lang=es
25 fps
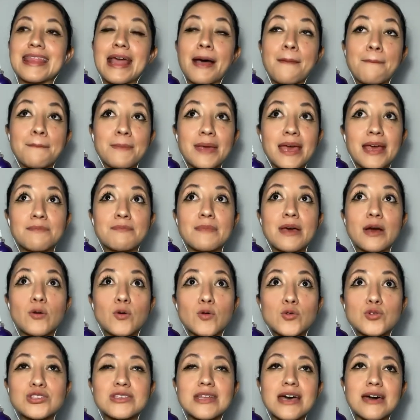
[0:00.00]
También me
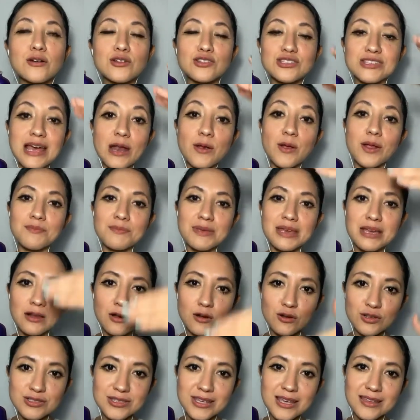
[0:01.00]
gusta rociarlo en mi
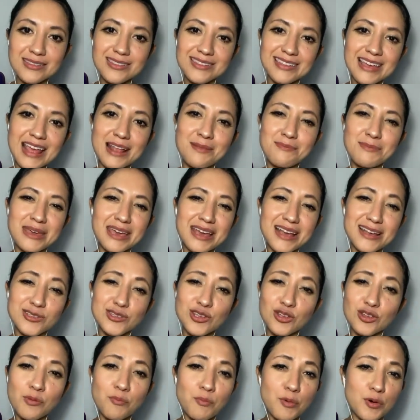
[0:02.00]
closet. En mi
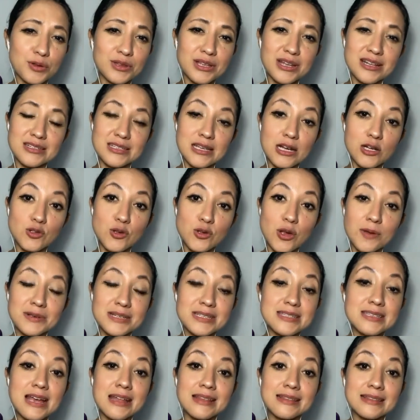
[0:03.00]
caso yo no puedo utilizar
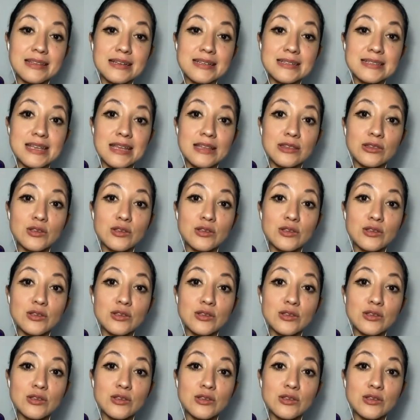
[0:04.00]
suavizantes,